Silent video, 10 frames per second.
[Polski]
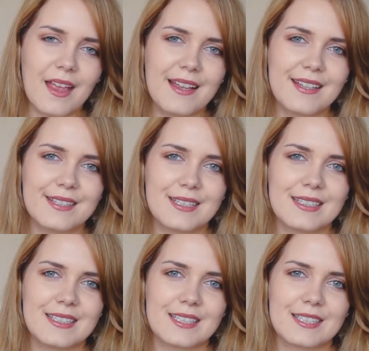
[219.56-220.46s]

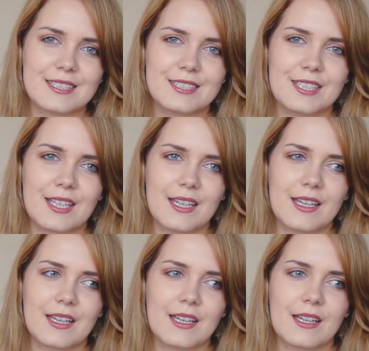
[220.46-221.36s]
e, gdzie
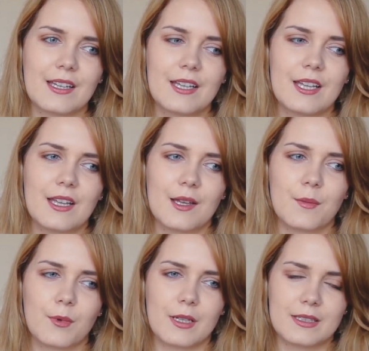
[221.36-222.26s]

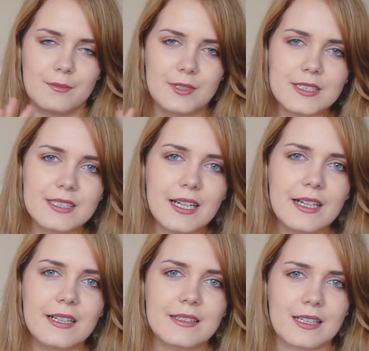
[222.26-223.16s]
była
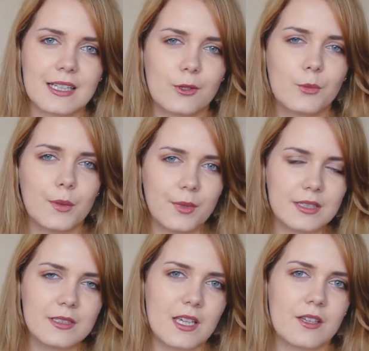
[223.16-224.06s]
tablica taka
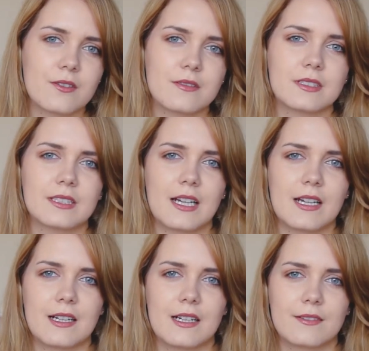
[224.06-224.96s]

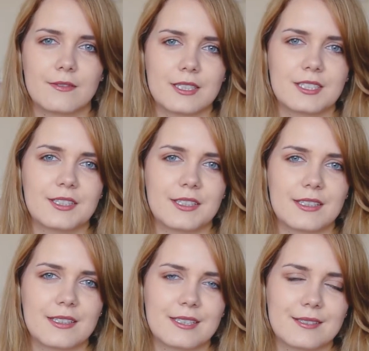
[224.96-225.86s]
upamiętniająca właśnie
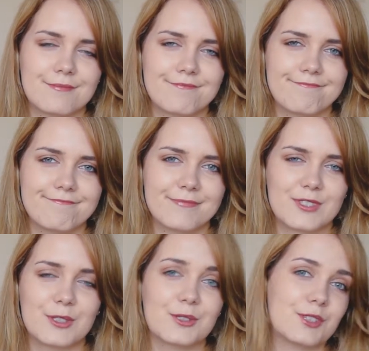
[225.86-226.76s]

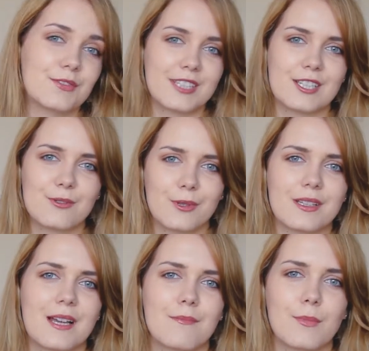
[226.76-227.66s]
coś, co się wydarzyło
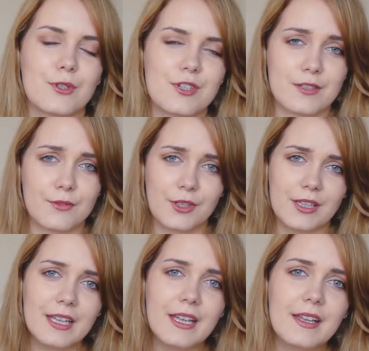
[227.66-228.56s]
tam podczas
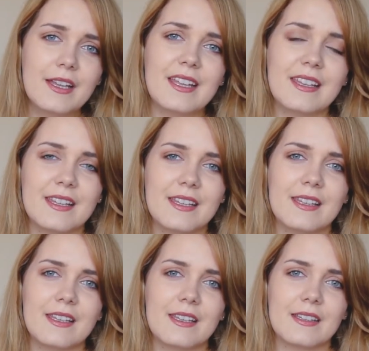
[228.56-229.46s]
wojny.
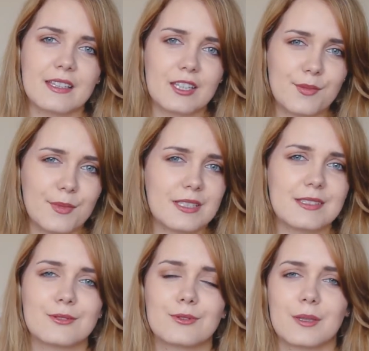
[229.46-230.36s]
I, i takich miejsc
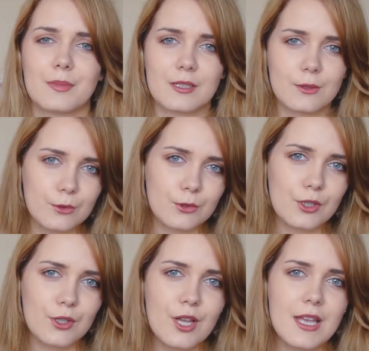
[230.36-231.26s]
jest tutaj bardzo
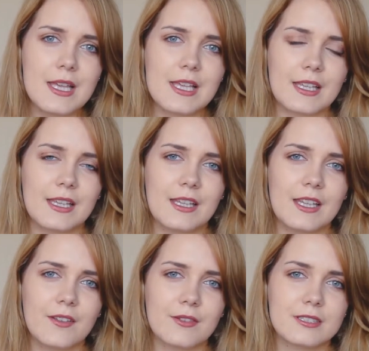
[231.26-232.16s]
dużo.
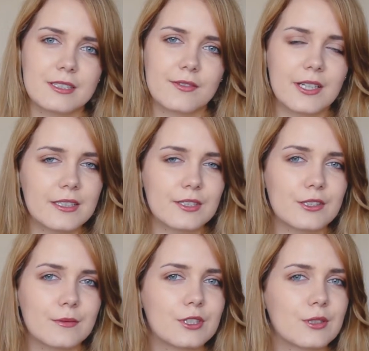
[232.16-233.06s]
I właśnie fajnie
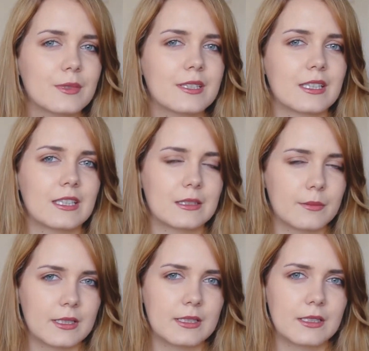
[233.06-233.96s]
zrobić sobie taki
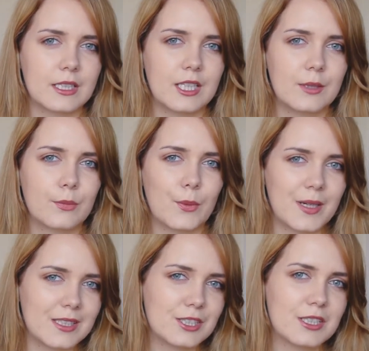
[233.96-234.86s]
spacer i
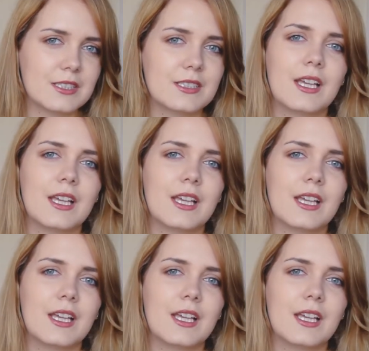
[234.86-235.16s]
popatrzeć